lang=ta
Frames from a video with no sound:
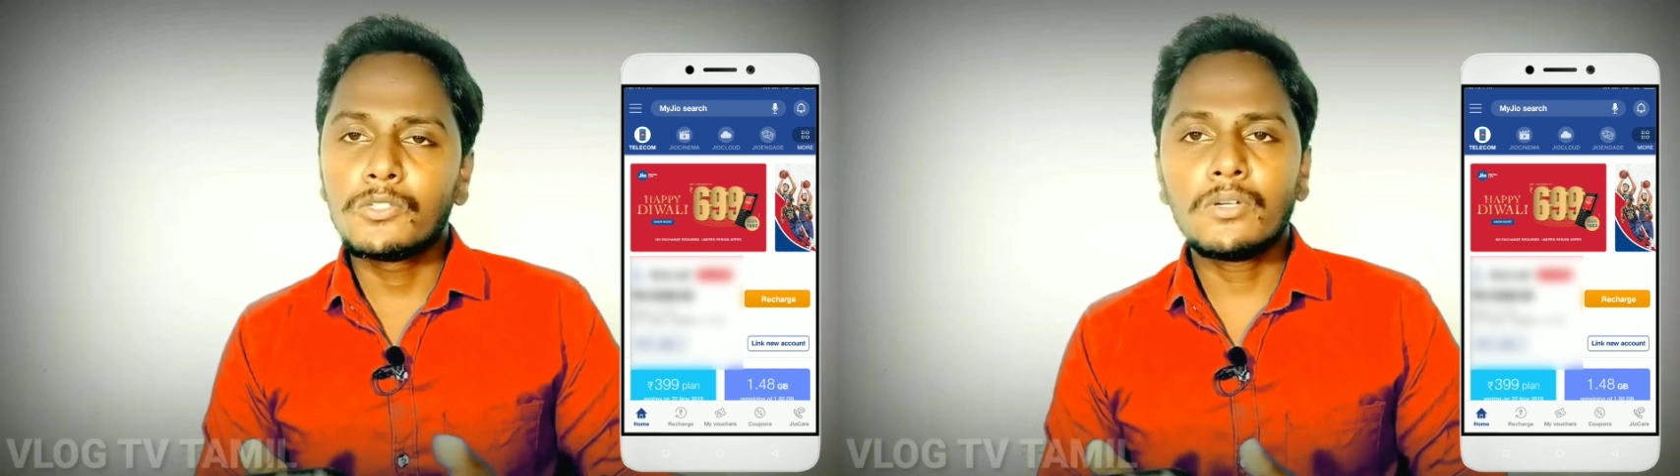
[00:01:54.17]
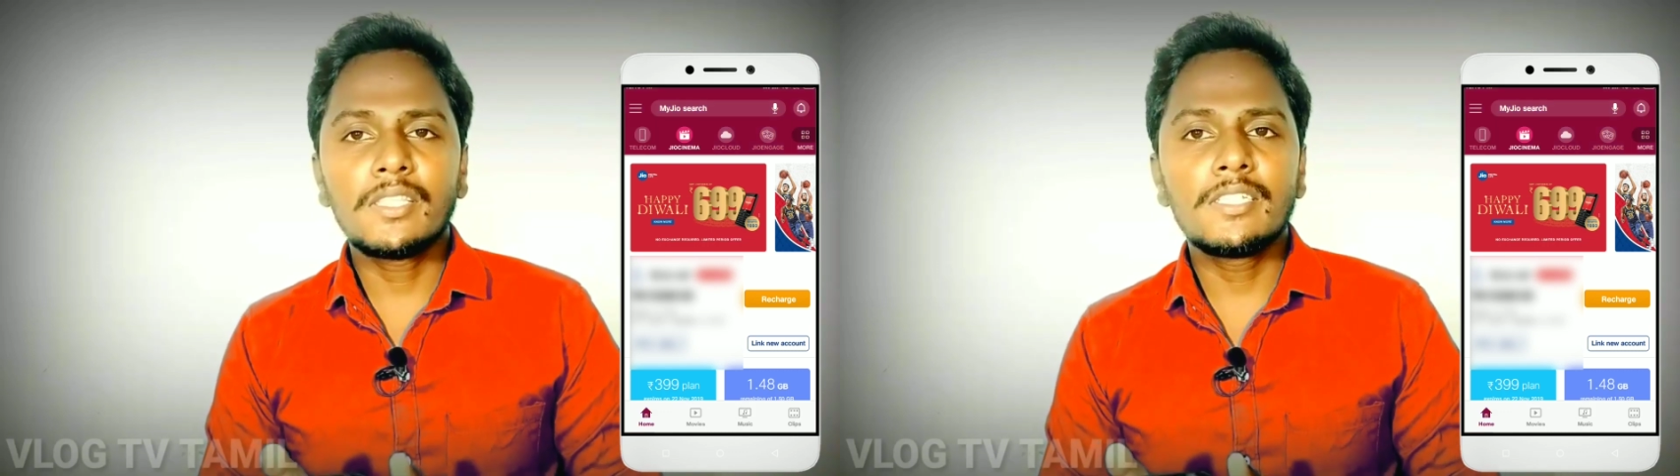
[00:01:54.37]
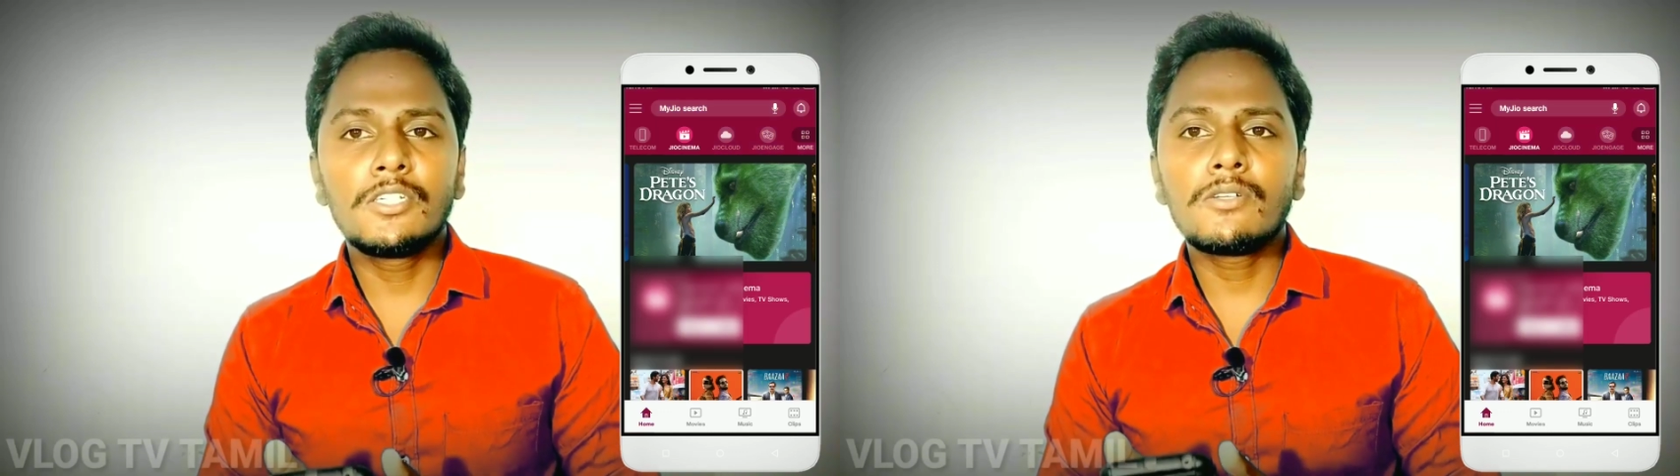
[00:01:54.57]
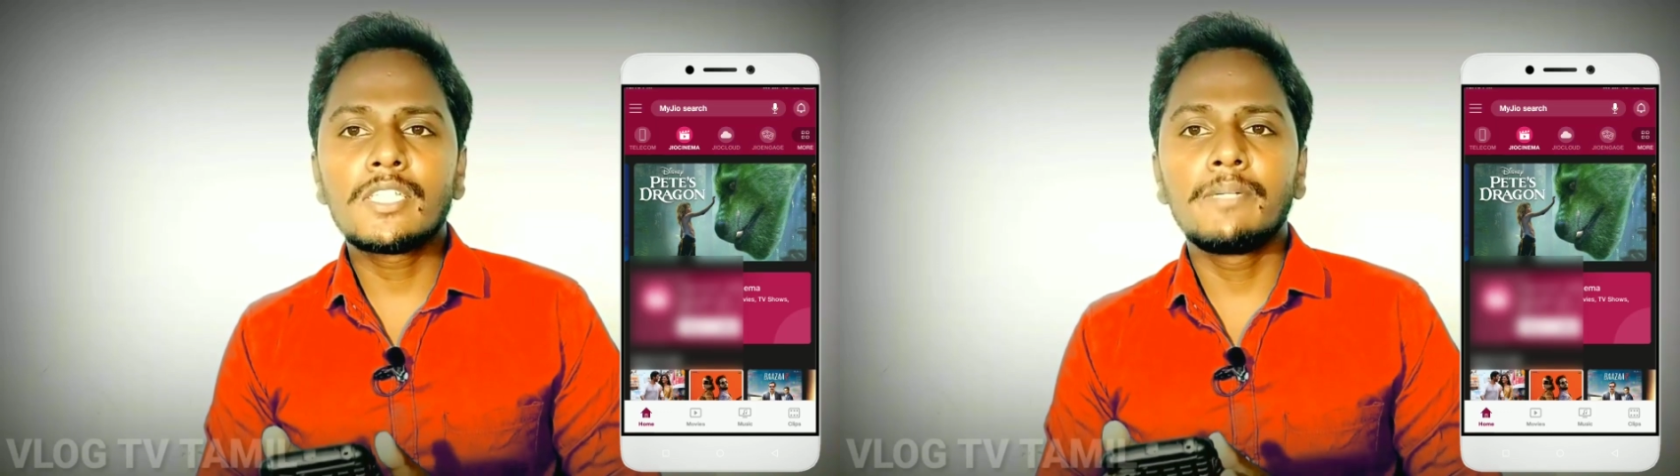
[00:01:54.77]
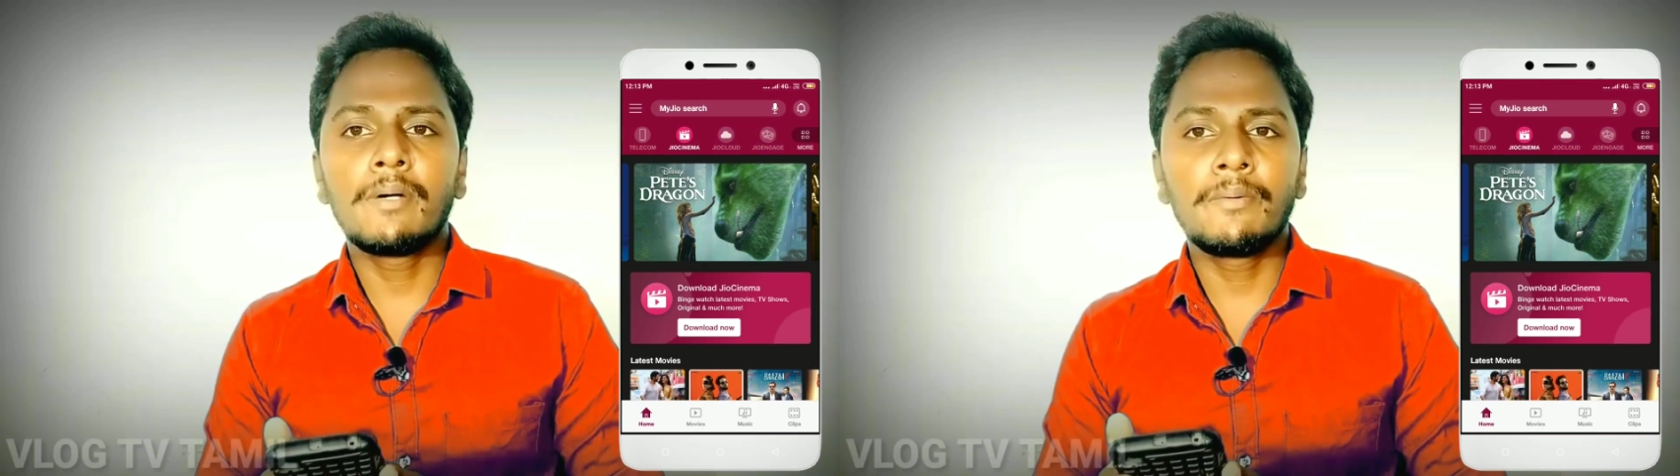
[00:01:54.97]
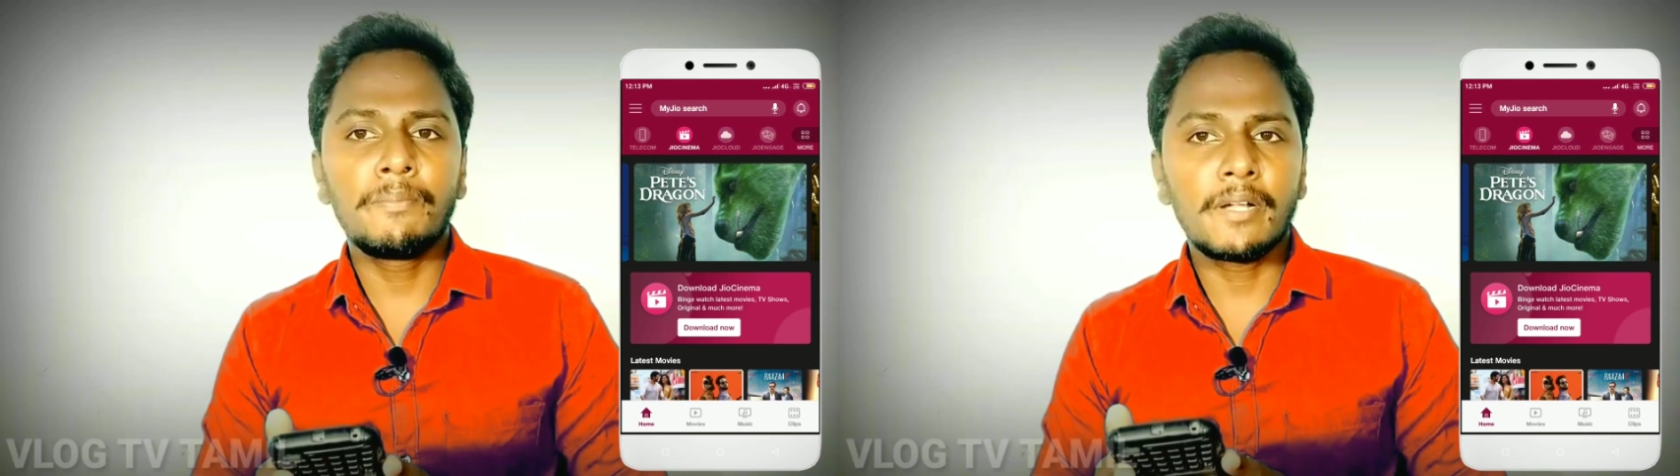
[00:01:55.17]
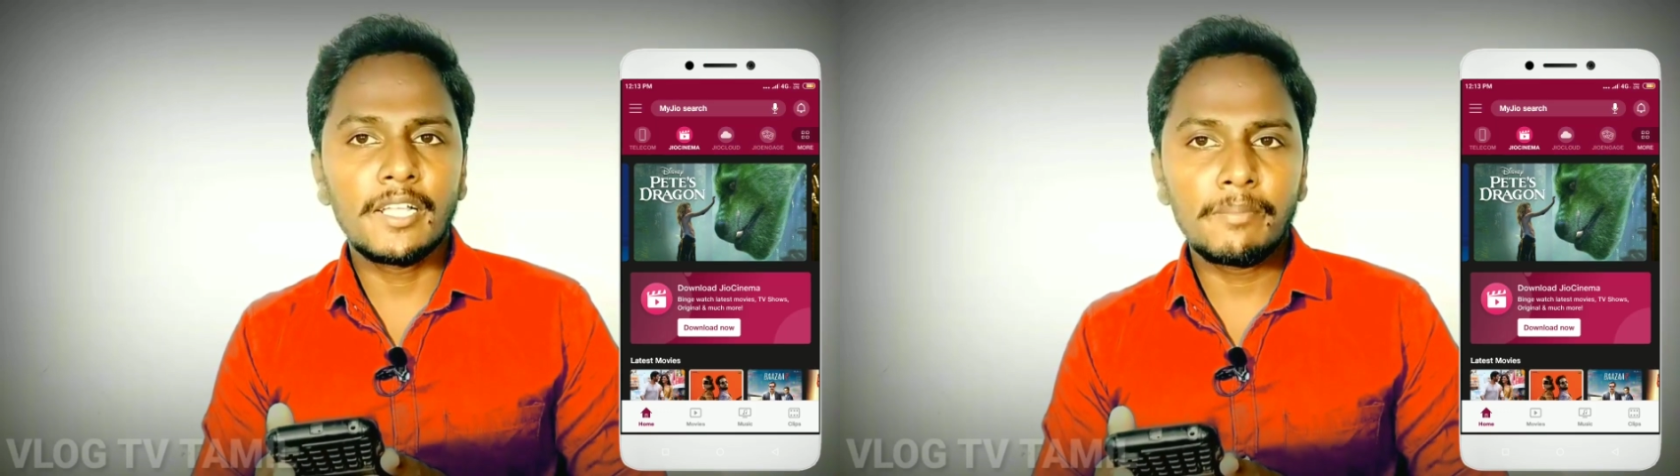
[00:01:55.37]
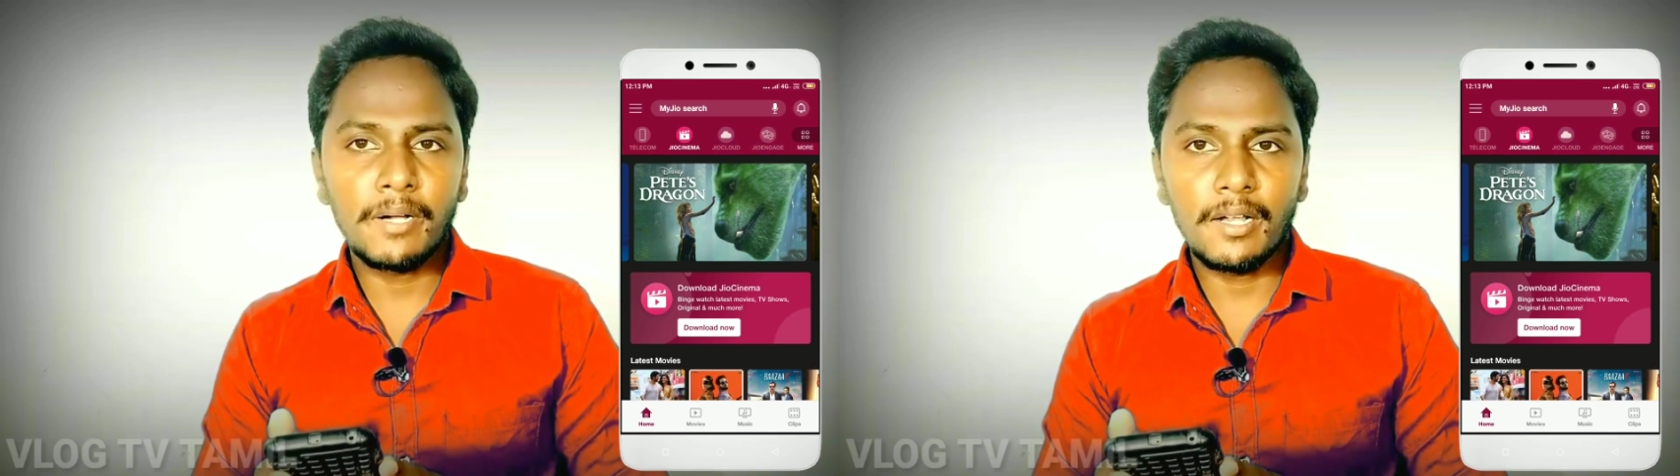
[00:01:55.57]
ஸோ அந்த ஜியோ சினிமா இப்போ
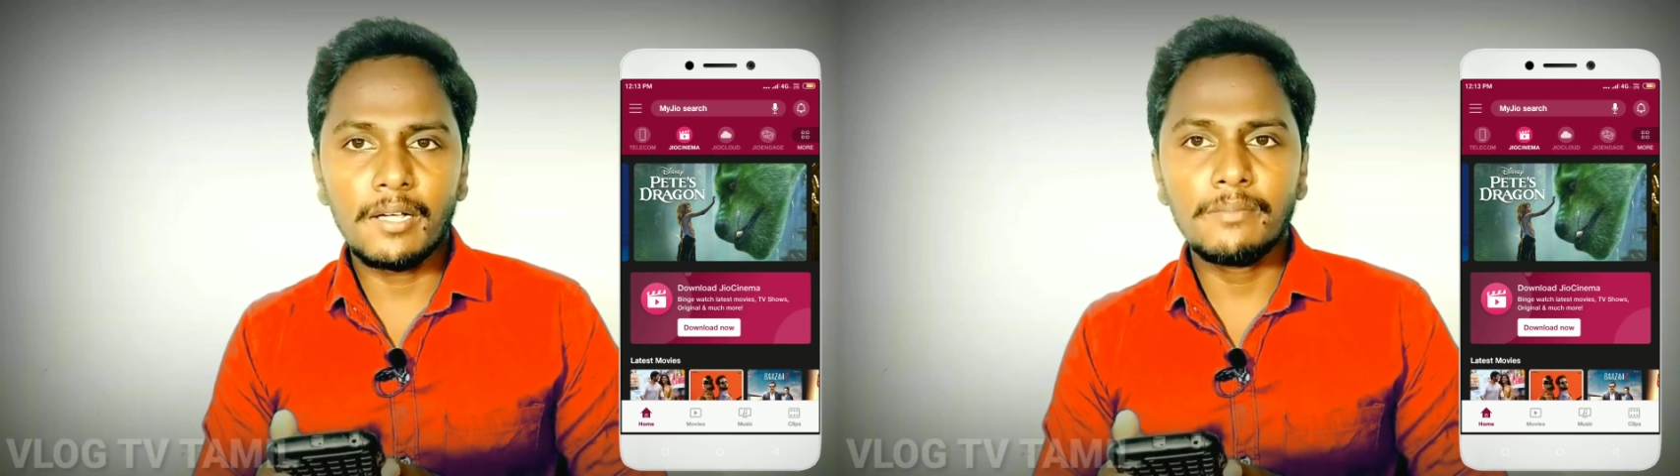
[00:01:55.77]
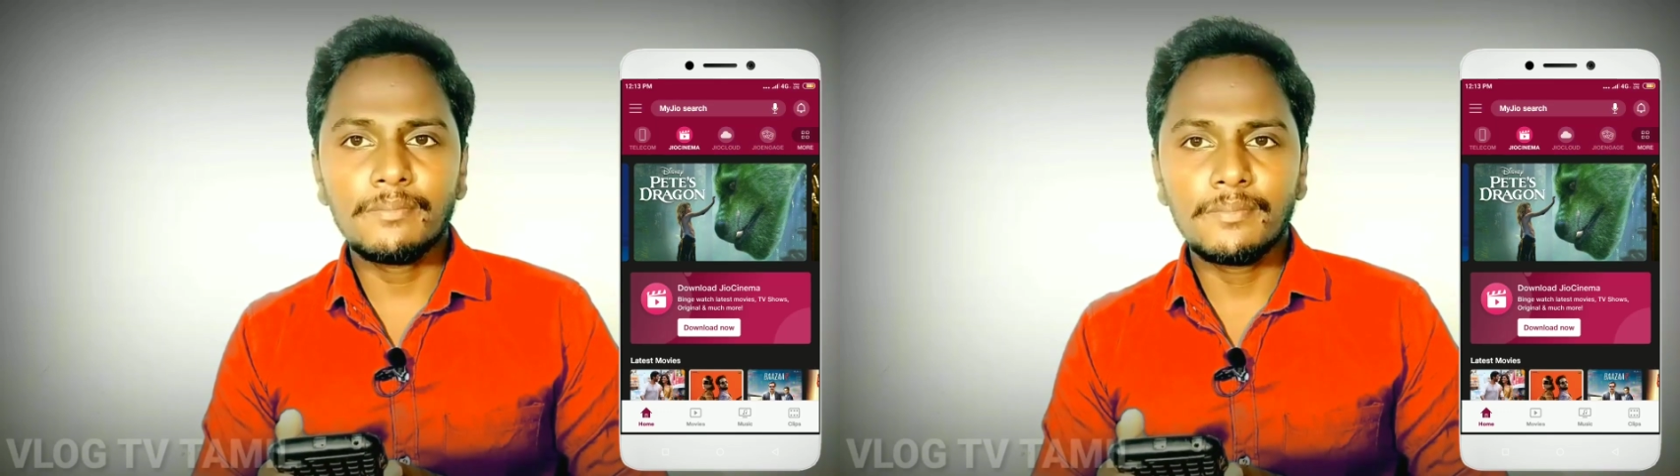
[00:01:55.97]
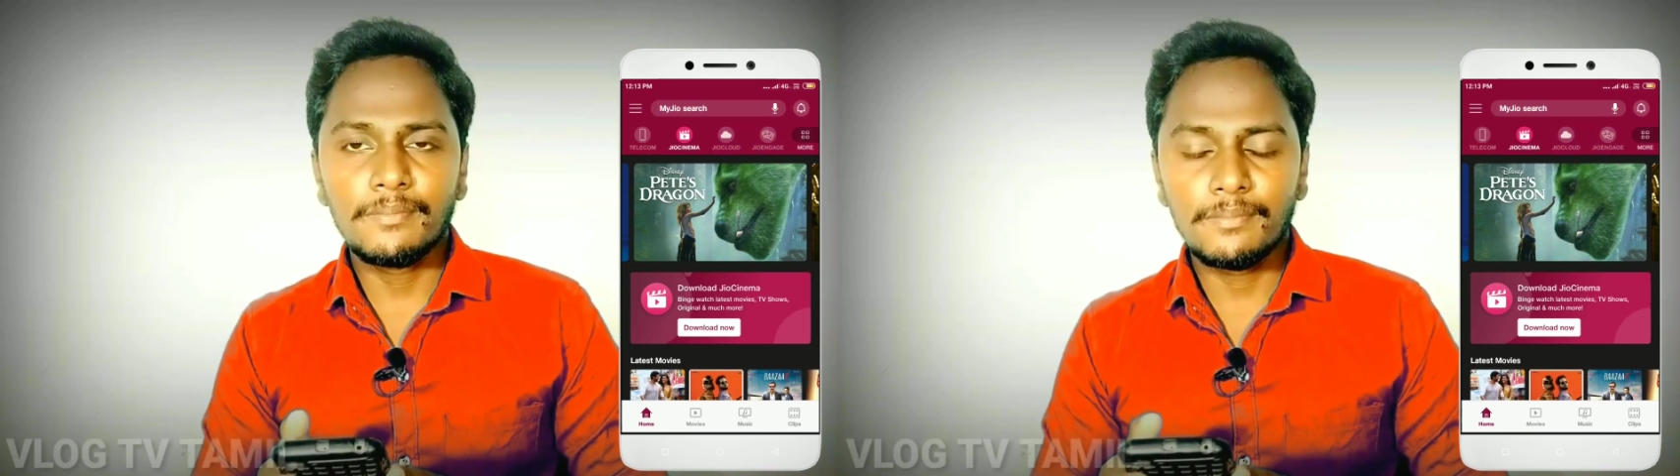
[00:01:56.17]
கிளிக் பண்ணலாம்